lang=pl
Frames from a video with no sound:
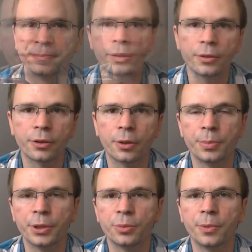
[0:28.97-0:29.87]
No i do
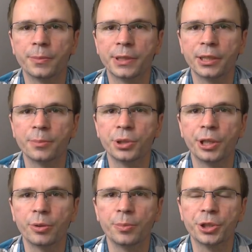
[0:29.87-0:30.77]
kompletu moim zdaniem
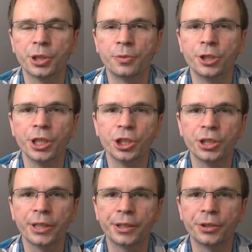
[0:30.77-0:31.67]
przydałyby się
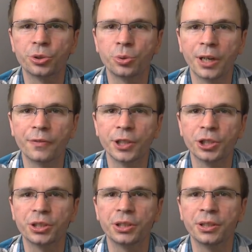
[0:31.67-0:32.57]
jeszcze jakieś
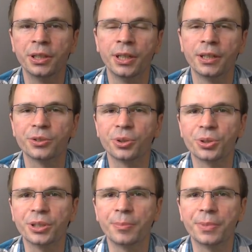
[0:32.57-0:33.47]
słuchaweczki,
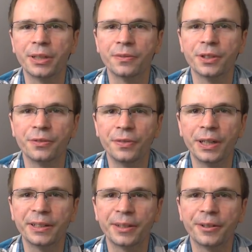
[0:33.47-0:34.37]
coś naprawdę
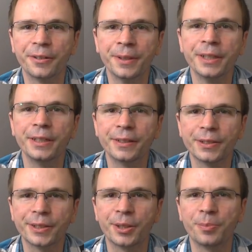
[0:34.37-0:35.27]
fajnego i
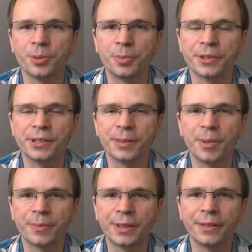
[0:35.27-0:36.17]
też taką propozycję
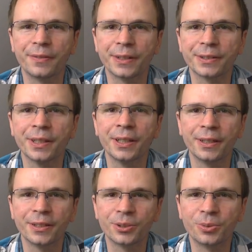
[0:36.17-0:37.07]
mam dla Was.
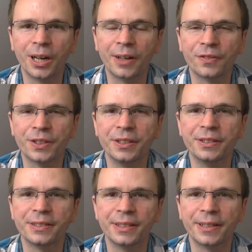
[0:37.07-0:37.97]
Słuchawki
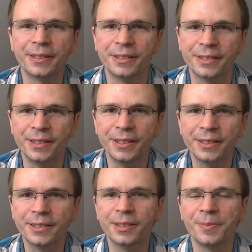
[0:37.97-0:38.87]
z serii
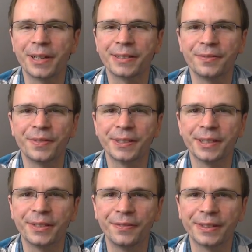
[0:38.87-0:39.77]
Strix, tym razem
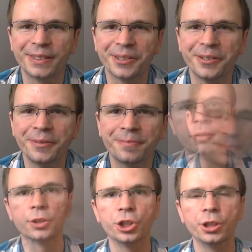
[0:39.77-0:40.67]
wersja 2.0
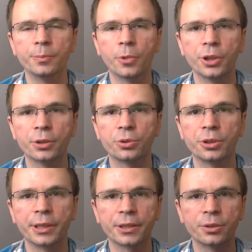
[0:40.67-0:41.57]
czyli model, który
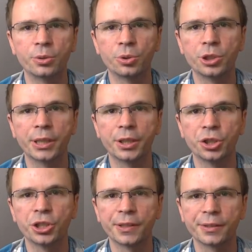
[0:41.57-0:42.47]
na rynku już
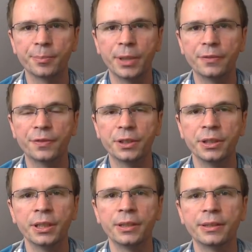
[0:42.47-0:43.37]
jakiś czas bawi,
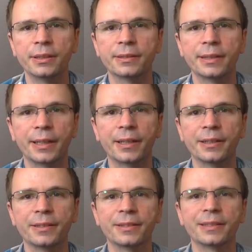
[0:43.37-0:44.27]
nie jest tak
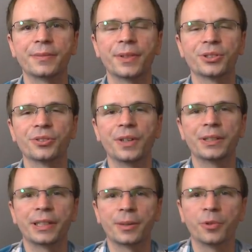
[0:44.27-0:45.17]
e,
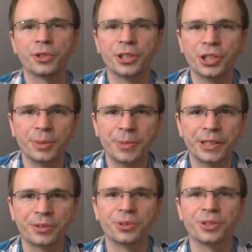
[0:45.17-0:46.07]
zaawansowany jak model
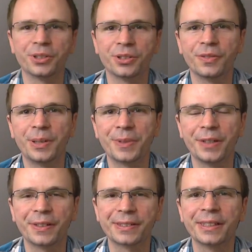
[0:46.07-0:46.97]
7.1, który testowałem
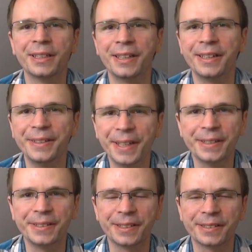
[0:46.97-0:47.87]
dla Was
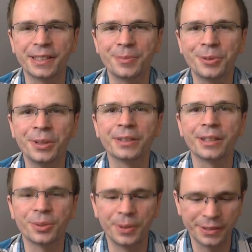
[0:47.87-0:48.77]
jakiś czas temu,
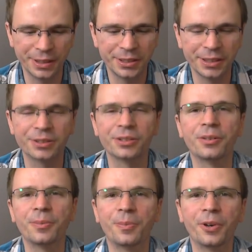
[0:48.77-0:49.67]
natomiast też jest
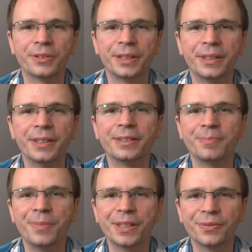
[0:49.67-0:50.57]
to model
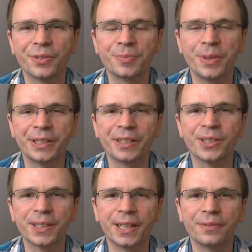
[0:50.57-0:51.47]
bez wątpienia
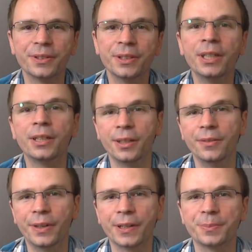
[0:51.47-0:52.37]
ciekawy i
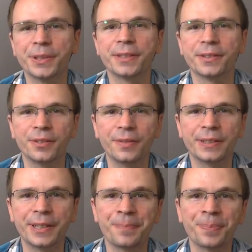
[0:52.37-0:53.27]
wart
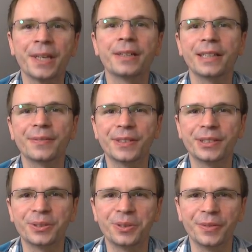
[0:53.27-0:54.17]
przetestowania. Tak więc
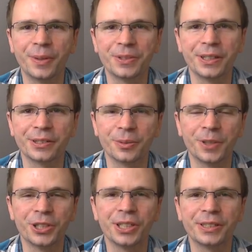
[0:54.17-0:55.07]
dziękuję Wam dzisiaj za
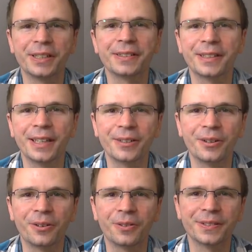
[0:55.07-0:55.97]
obejrzenie
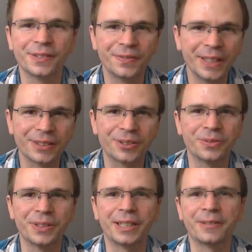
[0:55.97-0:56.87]
tego
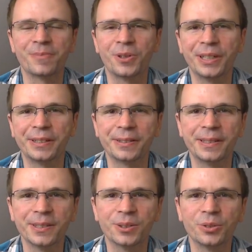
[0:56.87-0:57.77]
zwiastu na kolejnych
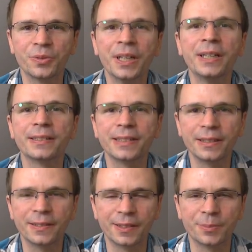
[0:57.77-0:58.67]
testów.
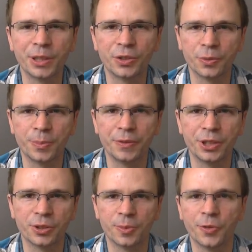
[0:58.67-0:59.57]
Ceny tych sprzętów
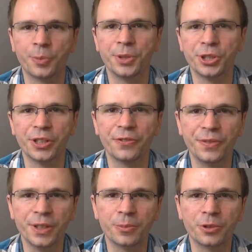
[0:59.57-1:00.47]
sprawdźcie sobie w opisie
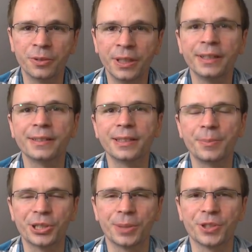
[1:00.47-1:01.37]
filmu.
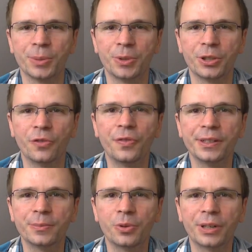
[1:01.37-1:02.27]
Zapraszam mojego
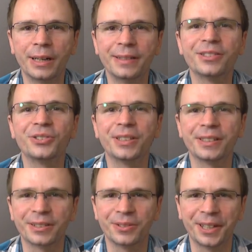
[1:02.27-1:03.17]
Facebooka i
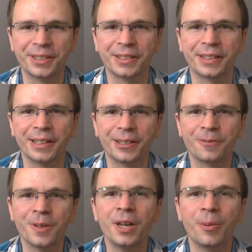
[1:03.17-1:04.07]
codziennie zaglądajcie na
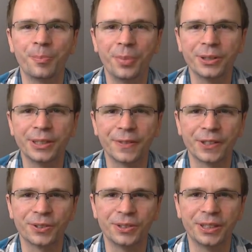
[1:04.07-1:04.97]
kanał,
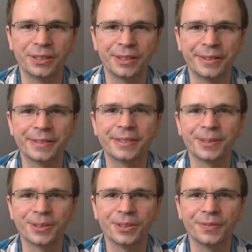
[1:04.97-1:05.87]
ponieważ codziennie jest
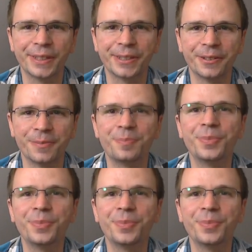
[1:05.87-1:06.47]
coś nowego.